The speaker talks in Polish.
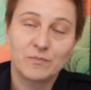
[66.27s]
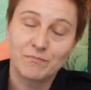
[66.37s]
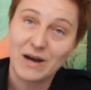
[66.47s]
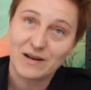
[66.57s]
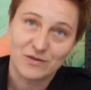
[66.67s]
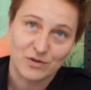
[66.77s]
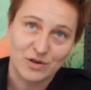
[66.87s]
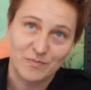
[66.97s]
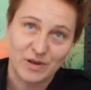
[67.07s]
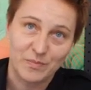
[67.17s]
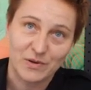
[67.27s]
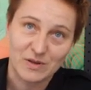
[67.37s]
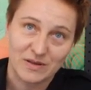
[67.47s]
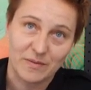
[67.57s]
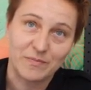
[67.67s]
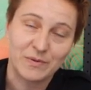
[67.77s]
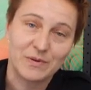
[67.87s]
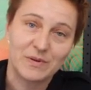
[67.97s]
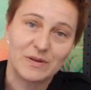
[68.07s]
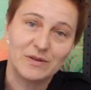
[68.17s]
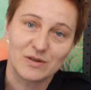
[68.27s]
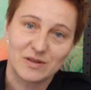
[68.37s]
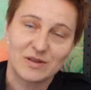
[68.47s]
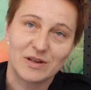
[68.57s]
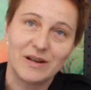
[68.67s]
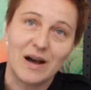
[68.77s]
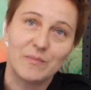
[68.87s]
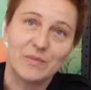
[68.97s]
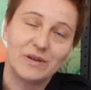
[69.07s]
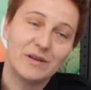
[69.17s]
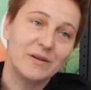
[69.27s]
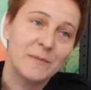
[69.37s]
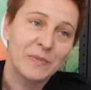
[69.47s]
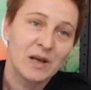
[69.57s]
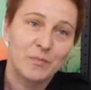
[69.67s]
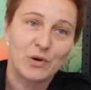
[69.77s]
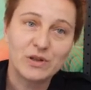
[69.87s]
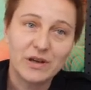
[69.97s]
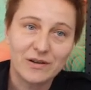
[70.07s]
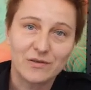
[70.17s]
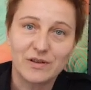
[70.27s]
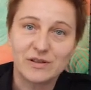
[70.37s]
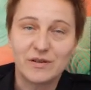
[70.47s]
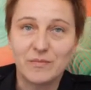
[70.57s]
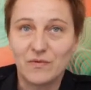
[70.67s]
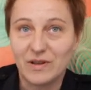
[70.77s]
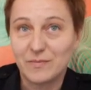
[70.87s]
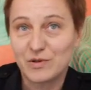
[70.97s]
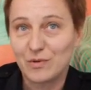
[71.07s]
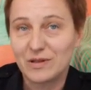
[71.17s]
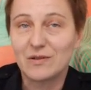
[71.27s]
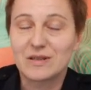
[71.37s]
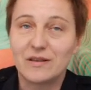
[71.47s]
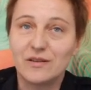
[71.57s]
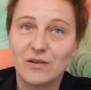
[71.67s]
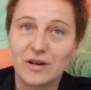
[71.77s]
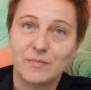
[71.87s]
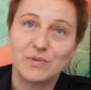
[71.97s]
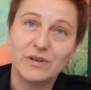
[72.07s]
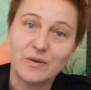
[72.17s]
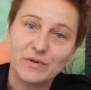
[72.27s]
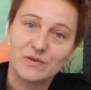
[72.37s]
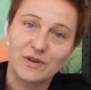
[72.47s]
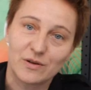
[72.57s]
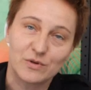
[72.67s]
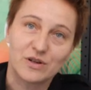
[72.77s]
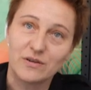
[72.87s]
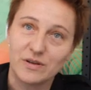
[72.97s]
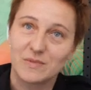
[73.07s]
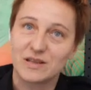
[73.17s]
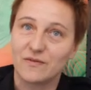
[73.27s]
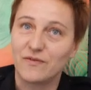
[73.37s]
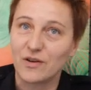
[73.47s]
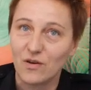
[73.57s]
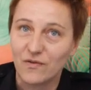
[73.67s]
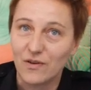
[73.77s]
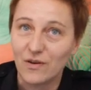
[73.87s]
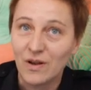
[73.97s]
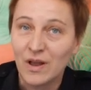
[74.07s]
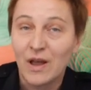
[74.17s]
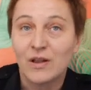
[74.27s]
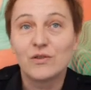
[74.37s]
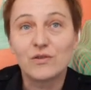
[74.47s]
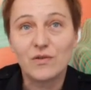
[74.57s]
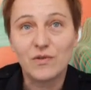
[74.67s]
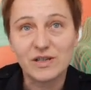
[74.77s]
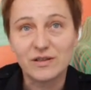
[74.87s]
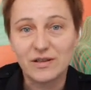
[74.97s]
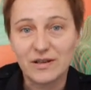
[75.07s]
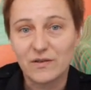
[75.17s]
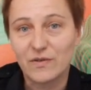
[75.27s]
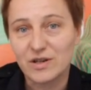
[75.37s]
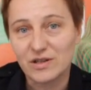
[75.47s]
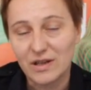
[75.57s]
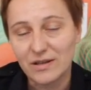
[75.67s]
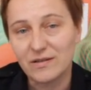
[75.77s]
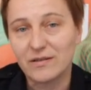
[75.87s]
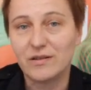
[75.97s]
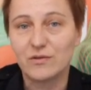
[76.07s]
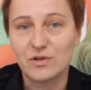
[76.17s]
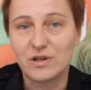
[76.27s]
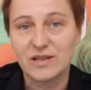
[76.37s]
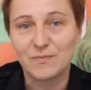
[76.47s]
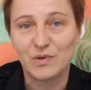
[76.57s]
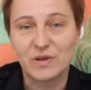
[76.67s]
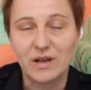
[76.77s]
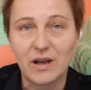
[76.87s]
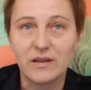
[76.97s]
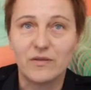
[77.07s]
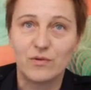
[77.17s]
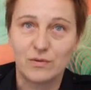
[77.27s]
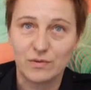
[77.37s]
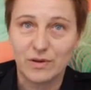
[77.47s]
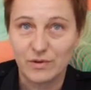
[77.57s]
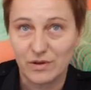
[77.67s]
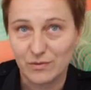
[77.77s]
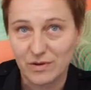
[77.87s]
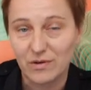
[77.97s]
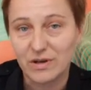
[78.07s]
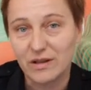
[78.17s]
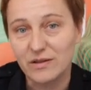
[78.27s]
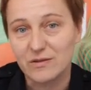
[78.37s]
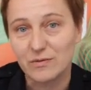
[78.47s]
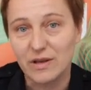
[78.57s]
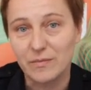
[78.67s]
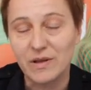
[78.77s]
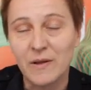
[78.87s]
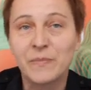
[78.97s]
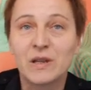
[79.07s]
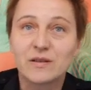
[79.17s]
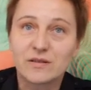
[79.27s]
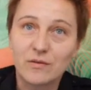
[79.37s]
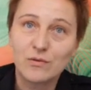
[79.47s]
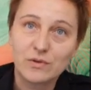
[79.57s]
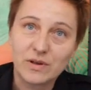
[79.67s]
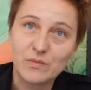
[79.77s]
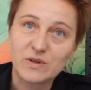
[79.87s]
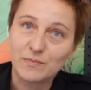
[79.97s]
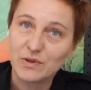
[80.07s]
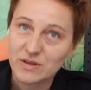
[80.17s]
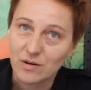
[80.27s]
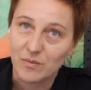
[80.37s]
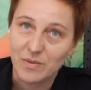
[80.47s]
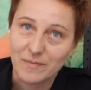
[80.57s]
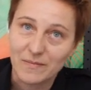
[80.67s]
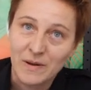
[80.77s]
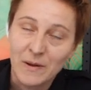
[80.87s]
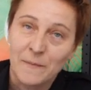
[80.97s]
bardzo szybki postęp dostrzegamy i poniekąd, jeśli mowa na przykład o seniorach, by nie być wykluczonym cyfrowo, no to właśnie takie warsztaty i różne spotkania wokół nauki, które organizujemy, są ku temu sposobem.